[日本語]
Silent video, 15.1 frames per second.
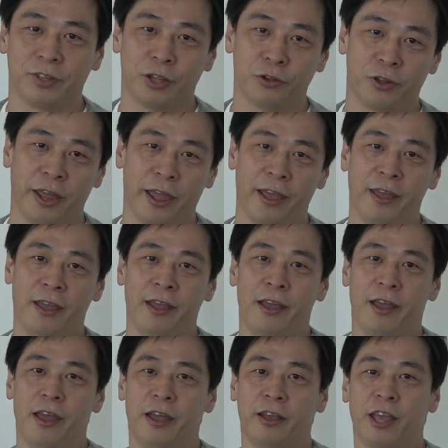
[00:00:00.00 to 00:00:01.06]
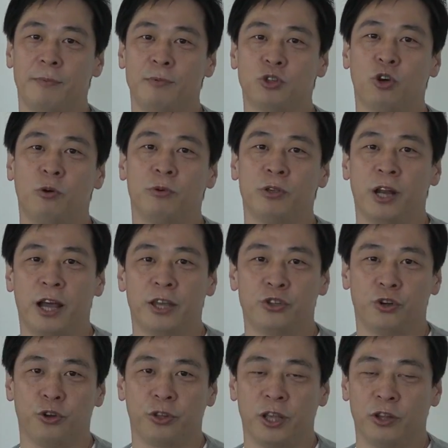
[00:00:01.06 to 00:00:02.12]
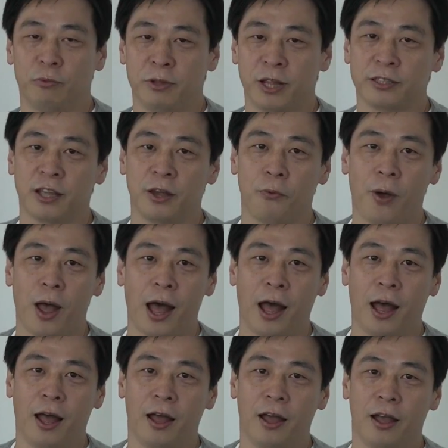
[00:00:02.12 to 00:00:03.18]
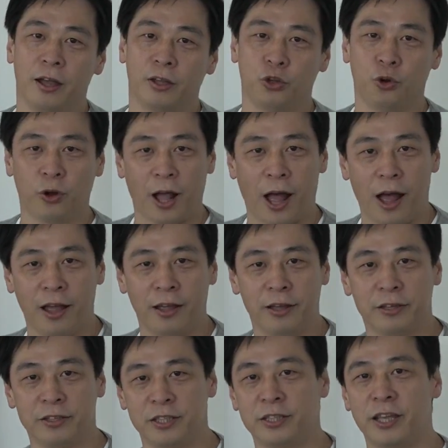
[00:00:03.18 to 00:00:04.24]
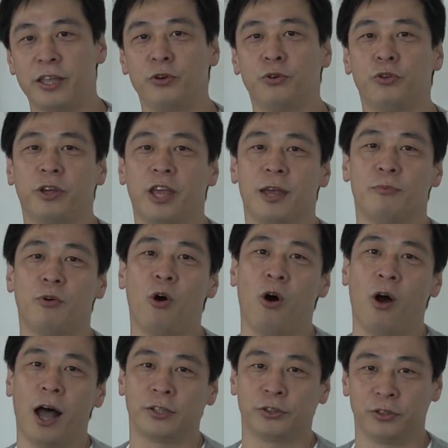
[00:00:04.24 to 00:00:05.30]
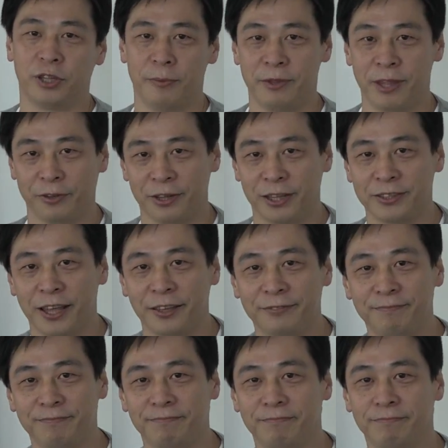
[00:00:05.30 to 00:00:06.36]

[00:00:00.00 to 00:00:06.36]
なのでゲームズコムに来場予定の皆さんはどうか実際にこのゲームを遊んでみてください